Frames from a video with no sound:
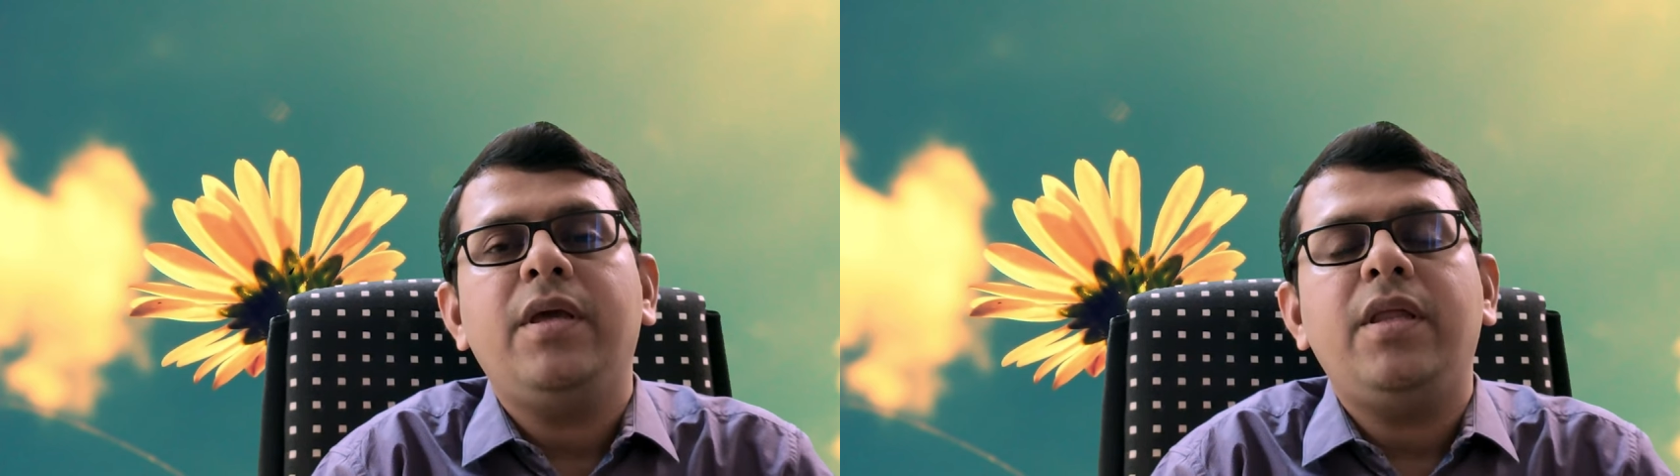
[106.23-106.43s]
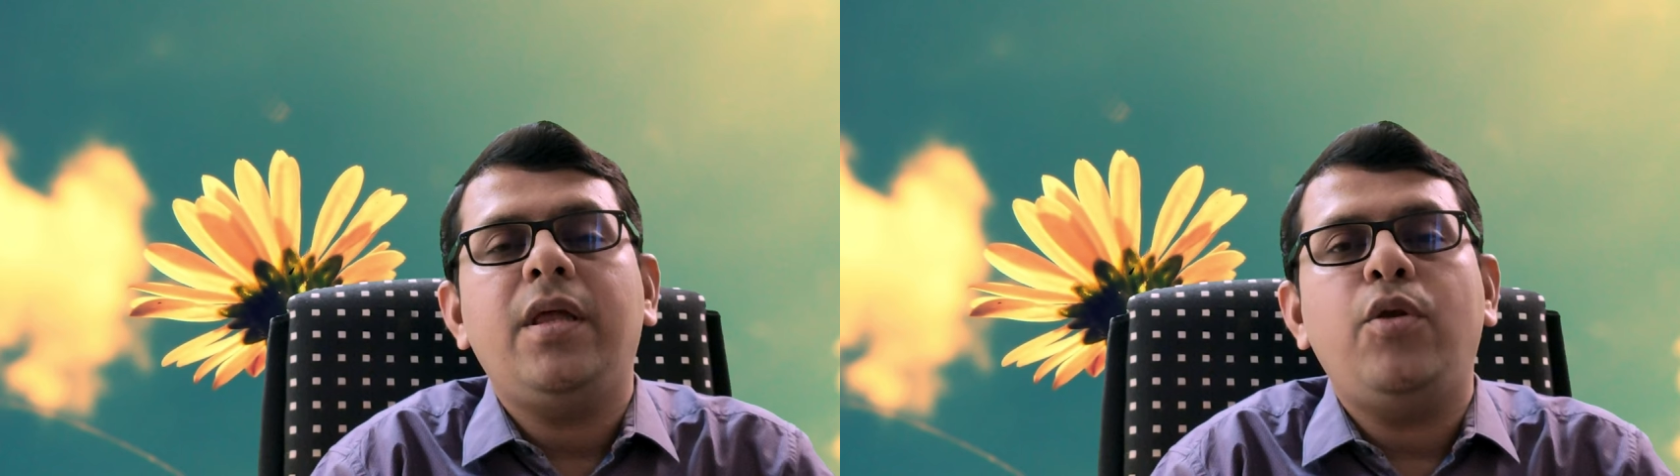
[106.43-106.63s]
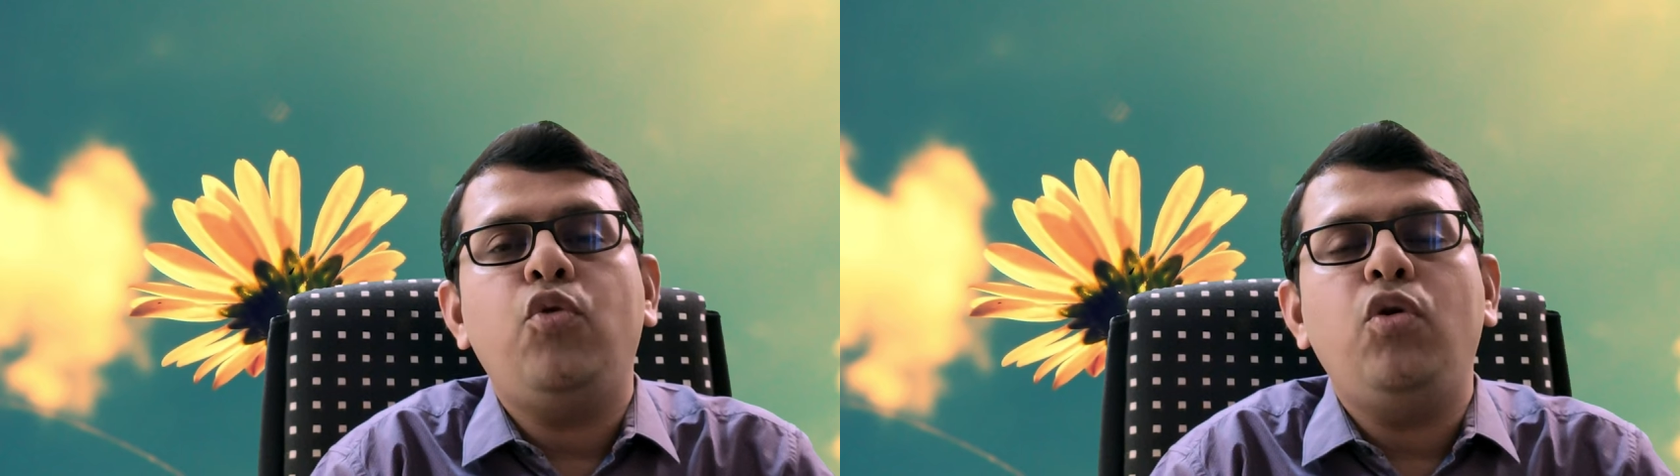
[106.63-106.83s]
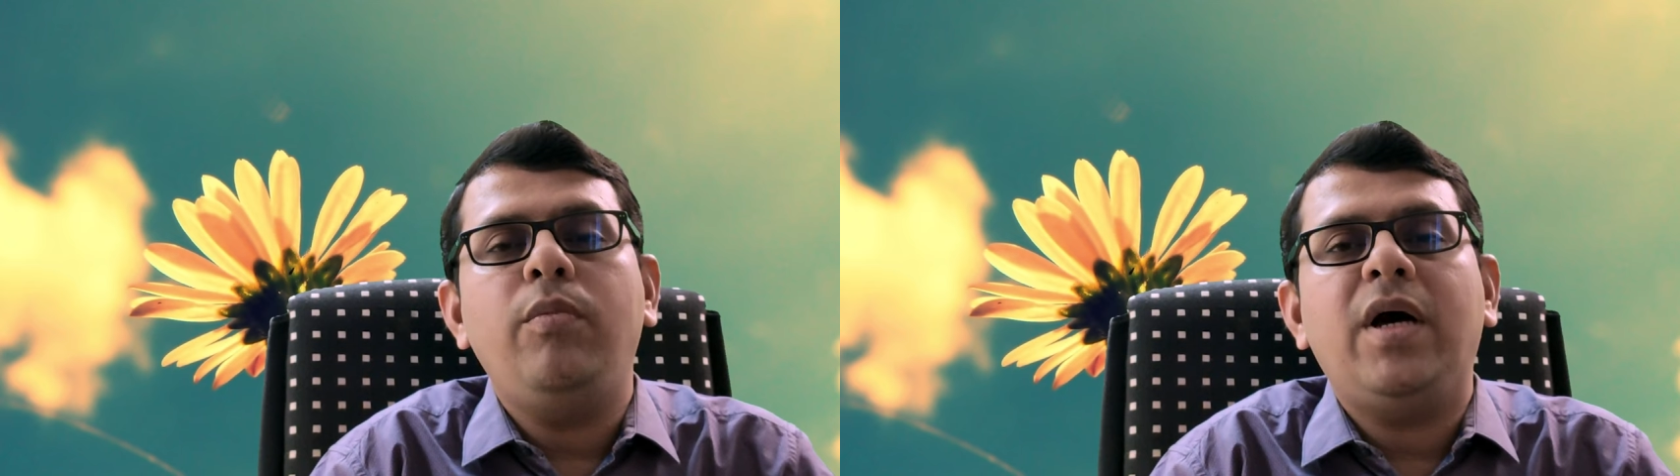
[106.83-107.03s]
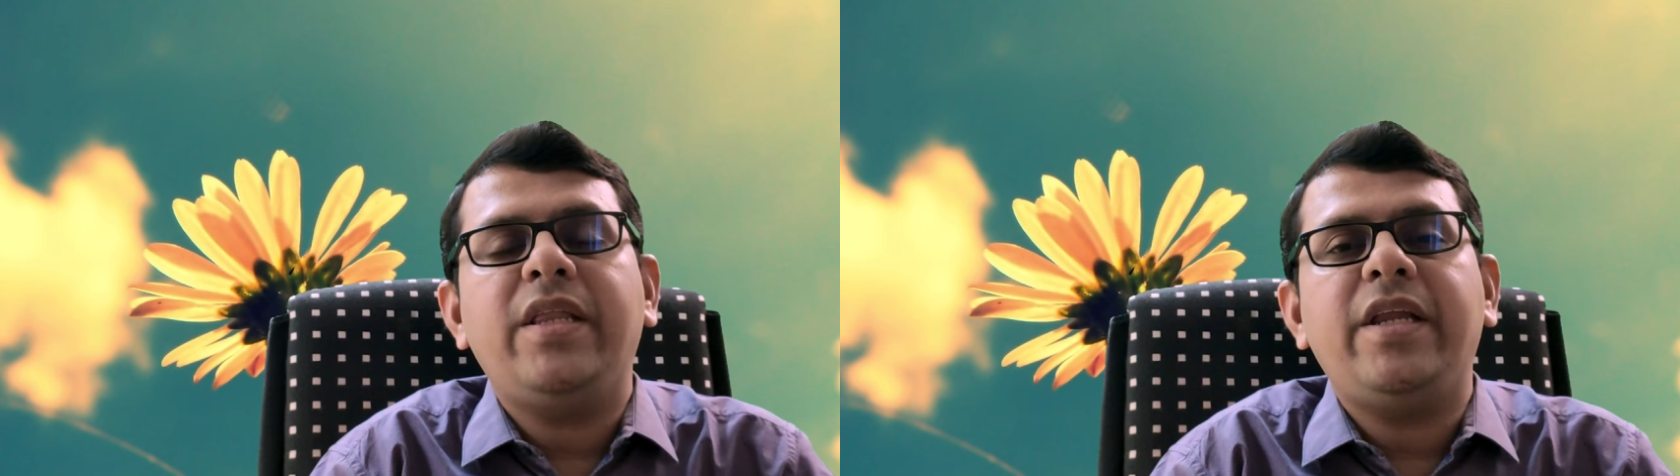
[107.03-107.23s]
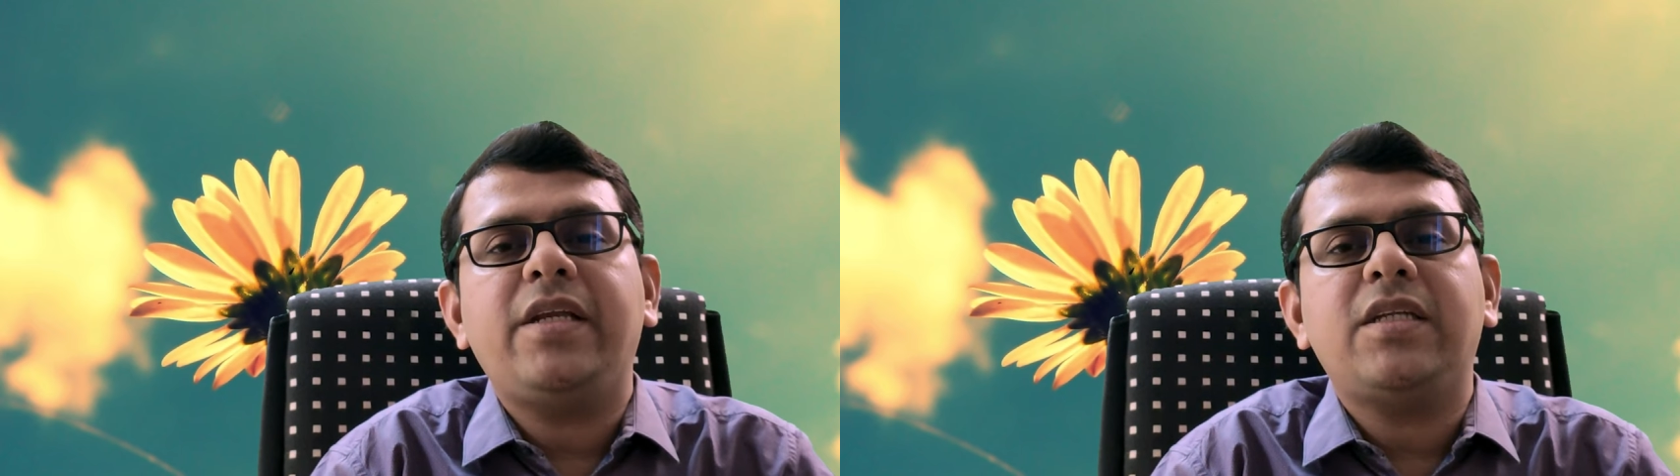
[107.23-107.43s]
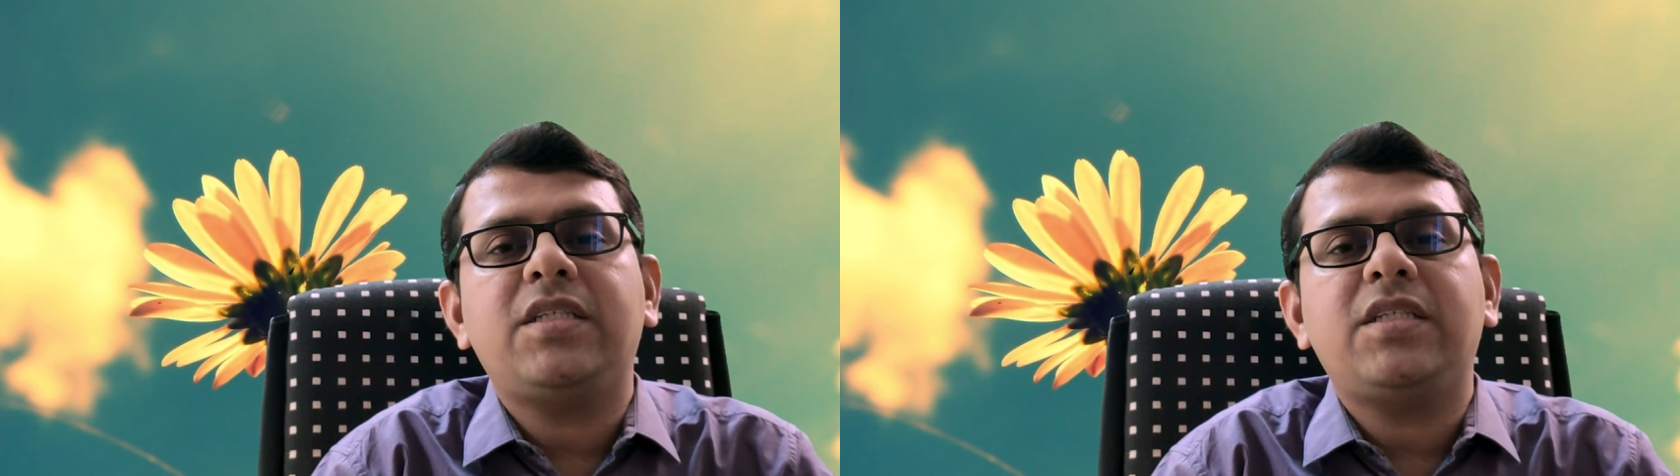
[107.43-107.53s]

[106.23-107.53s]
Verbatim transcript: இந்த நூல் மாதிரி இருக்கிற